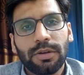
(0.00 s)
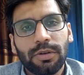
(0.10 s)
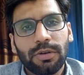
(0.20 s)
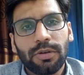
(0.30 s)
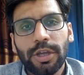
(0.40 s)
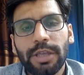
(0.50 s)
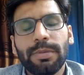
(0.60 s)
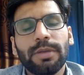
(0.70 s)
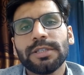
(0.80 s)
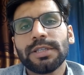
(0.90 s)
कोई
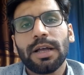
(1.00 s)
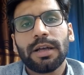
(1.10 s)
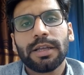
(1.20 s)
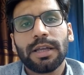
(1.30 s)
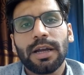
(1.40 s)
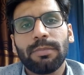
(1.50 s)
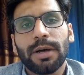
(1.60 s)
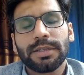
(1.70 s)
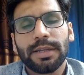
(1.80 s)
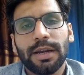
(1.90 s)
भी वीज़ा अगर आप
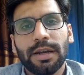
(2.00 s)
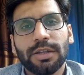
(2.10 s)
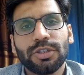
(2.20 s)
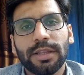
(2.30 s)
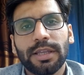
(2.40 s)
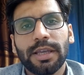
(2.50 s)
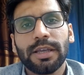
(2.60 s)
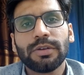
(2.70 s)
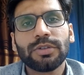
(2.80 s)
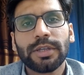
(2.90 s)
हासिल करना चाहते हैं
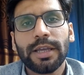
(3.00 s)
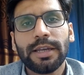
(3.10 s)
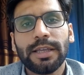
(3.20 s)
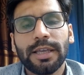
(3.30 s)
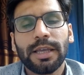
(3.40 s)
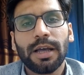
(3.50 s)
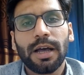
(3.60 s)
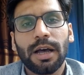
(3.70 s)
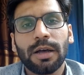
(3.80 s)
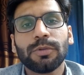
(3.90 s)
उसके लिए
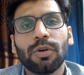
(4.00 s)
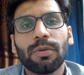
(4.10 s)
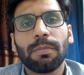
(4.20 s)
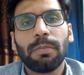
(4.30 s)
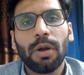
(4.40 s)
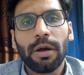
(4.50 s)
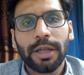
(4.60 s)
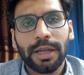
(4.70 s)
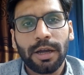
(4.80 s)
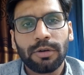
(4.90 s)
आपको ब्लॉग
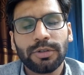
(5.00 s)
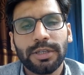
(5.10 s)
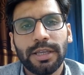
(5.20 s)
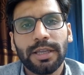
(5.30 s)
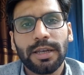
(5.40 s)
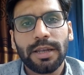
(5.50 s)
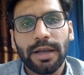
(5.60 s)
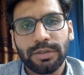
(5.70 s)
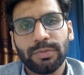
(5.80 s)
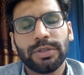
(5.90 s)
अकाउंट की
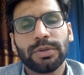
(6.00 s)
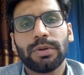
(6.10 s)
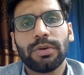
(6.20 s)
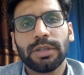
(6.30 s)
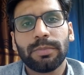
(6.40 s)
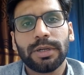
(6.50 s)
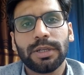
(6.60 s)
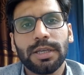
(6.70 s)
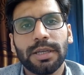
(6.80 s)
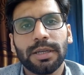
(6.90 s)
लाजमी ज़रूरत
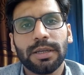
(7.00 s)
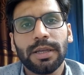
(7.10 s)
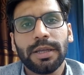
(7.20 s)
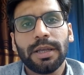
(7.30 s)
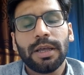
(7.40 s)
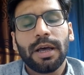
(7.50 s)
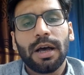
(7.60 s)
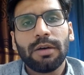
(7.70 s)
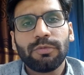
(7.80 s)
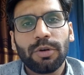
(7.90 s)
पड़ती है
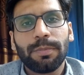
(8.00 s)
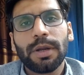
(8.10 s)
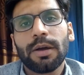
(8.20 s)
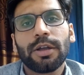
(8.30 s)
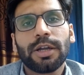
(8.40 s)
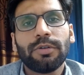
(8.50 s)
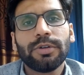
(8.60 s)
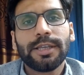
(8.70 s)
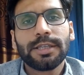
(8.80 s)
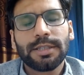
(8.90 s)
अब वो ब्लॉग
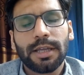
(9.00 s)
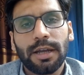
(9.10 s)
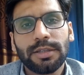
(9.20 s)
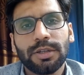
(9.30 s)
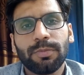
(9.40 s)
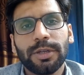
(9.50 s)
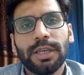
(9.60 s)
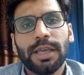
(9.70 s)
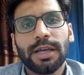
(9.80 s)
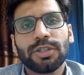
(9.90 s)
अकाउंट किस तरह से ओपन
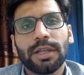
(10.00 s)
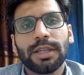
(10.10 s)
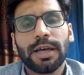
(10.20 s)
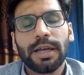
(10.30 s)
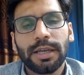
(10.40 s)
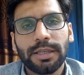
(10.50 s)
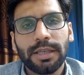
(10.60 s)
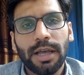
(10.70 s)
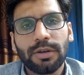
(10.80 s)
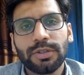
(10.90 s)
किया जाता है
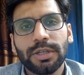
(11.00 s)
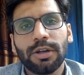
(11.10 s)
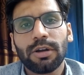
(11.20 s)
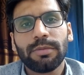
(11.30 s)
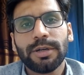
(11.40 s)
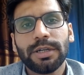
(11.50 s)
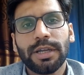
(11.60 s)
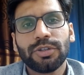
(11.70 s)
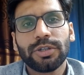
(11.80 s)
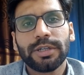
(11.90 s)
क्या उसकी
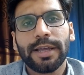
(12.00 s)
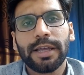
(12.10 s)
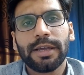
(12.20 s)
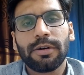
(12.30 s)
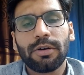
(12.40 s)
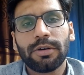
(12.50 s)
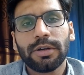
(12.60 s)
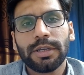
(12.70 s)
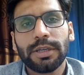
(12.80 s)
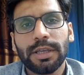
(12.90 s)
डॉक्यूमेंटेशन है और
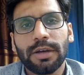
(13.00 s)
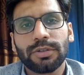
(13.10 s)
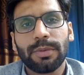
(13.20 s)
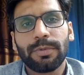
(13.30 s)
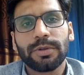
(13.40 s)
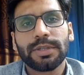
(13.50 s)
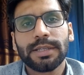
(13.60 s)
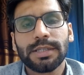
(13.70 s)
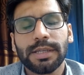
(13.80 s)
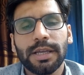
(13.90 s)
क्या उसका प्रोसेस है